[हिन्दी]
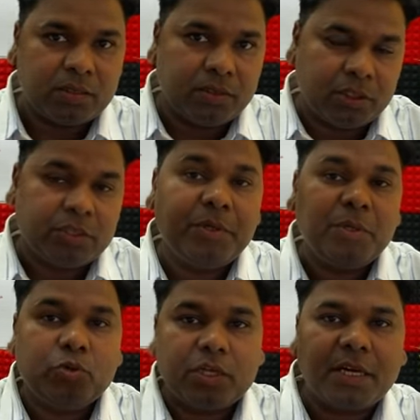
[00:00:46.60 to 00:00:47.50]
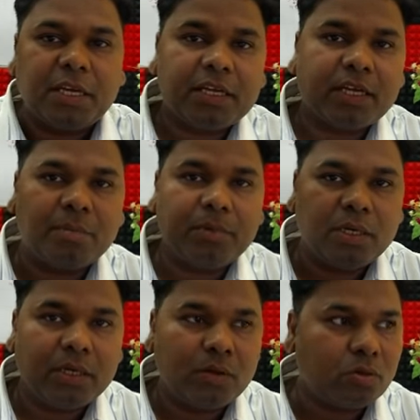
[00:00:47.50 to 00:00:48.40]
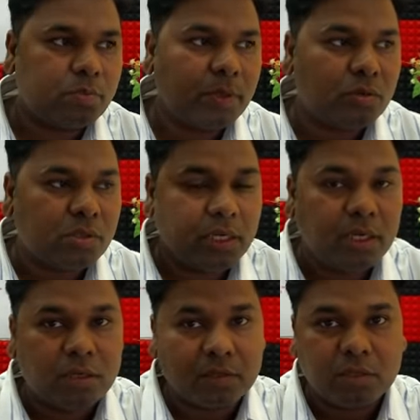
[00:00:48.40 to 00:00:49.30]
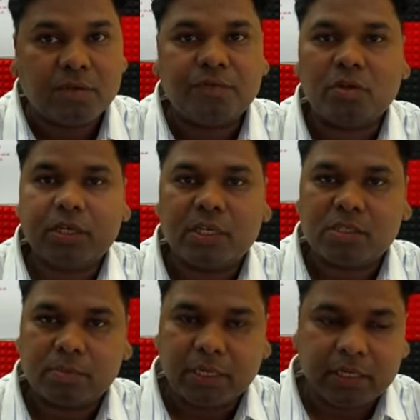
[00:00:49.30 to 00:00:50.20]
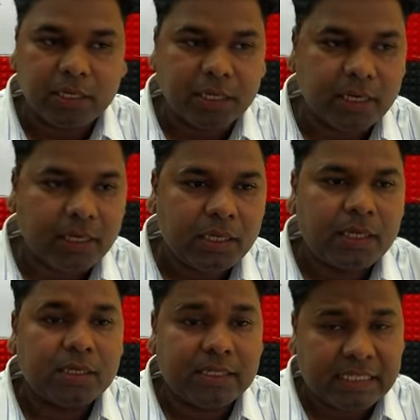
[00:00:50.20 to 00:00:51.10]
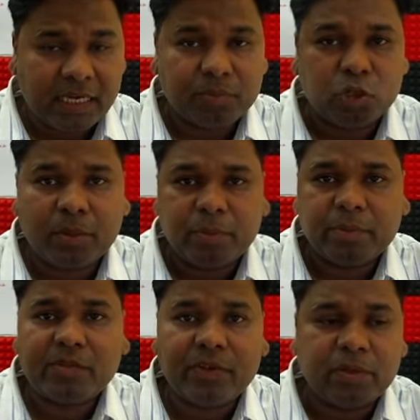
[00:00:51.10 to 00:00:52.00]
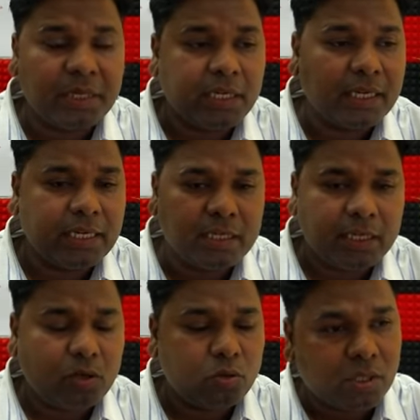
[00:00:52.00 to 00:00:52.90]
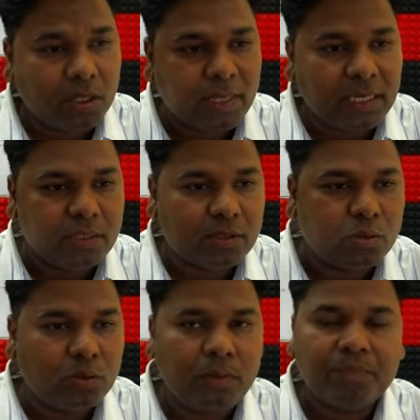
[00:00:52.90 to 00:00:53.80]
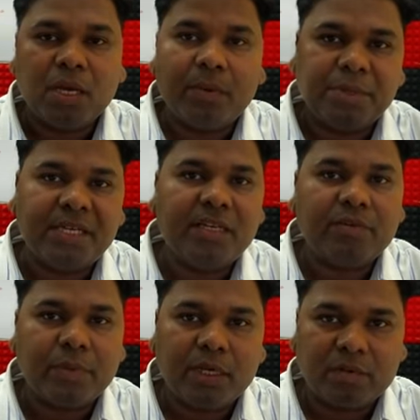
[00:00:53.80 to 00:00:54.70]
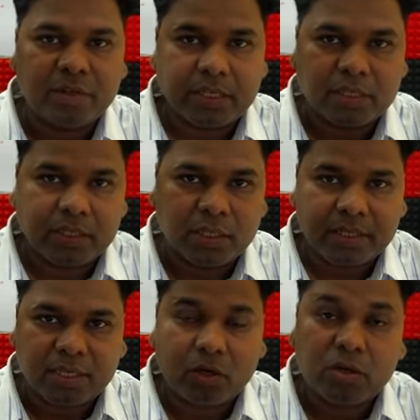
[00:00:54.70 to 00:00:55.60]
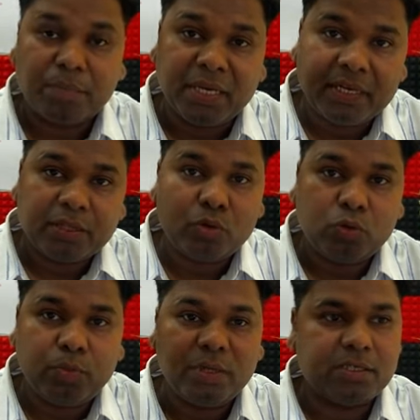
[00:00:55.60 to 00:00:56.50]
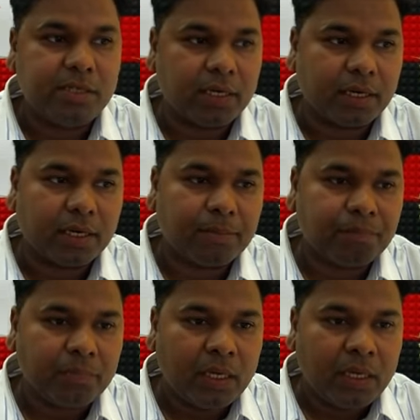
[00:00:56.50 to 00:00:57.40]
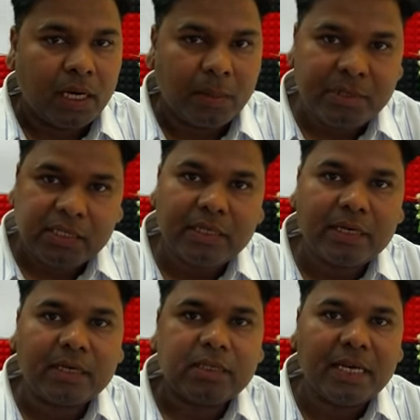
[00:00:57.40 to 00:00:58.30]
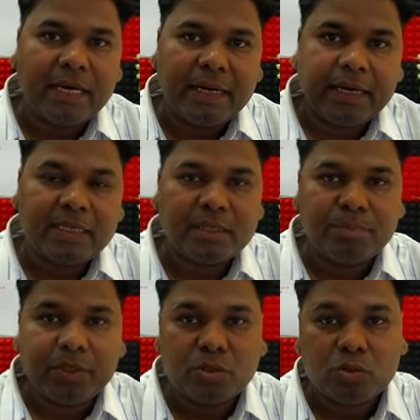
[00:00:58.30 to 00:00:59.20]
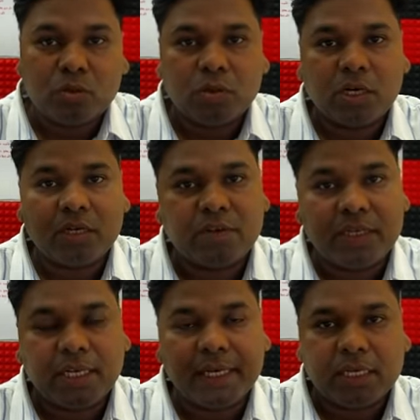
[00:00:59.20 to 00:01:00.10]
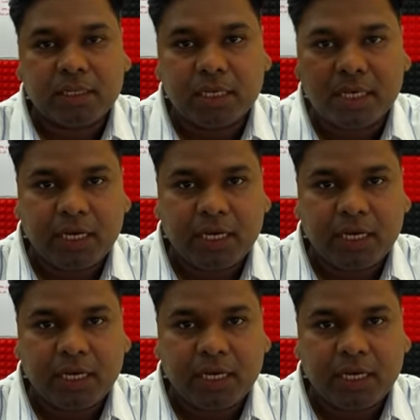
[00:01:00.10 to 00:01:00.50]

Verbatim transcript: जिस भी यूज़र ने ये टाइप की है उसमें उसने कृतिदेव फॉन्ट का इस्तेमाल किया है जैसे आमतौर पर एम एस वर्ड में किया जाता है और उसके बाद इसको पी में कन्वर्ट कर दिया गया और मेल के थ्रू भेज दिया गया अब इसकी दिक्कत क्या है कि जब भी इसको कन्वर्ट किया जाता है